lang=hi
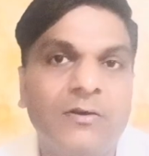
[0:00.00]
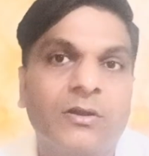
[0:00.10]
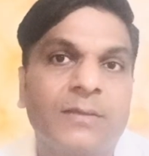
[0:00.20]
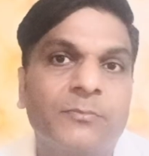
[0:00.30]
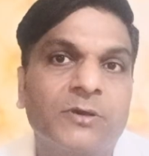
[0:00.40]

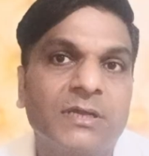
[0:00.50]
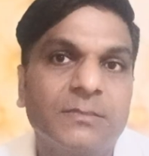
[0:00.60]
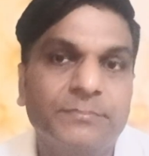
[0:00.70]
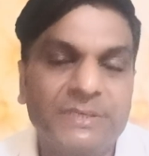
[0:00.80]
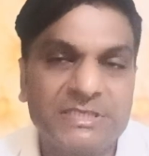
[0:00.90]
और आपको अगर
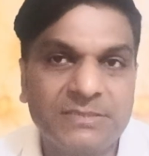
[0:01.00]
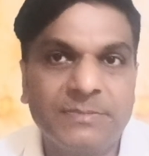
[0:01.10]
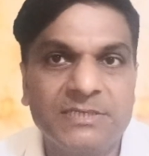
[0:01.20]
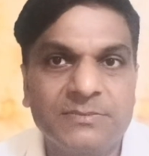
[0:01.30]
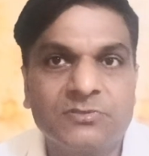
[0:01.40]
पेशेंट
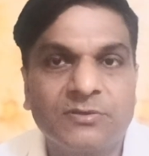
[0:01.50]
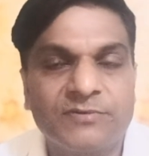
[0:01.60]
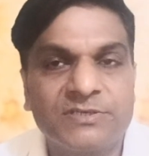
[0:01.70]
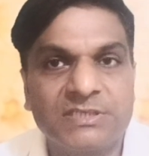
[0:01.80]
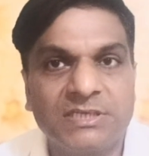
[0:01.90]
मैनेजमेंट
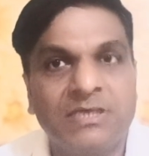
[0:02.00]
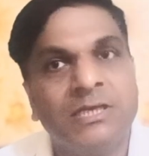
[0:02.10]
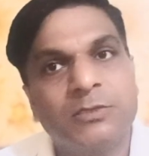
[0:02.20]
सॉफ्टवेयर चाहिए